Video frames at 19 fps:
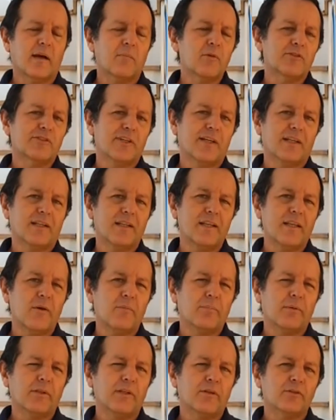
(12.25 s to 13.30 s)
WC Clean é
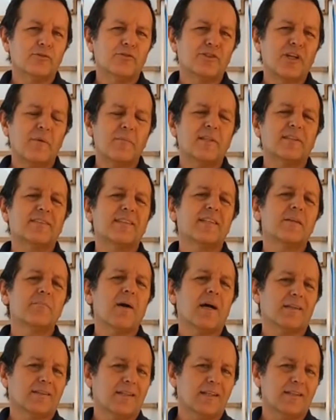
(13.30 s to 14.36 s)
um poderoso germicida e
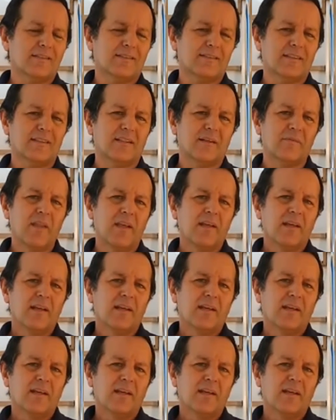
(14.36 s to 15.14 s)
bactericida,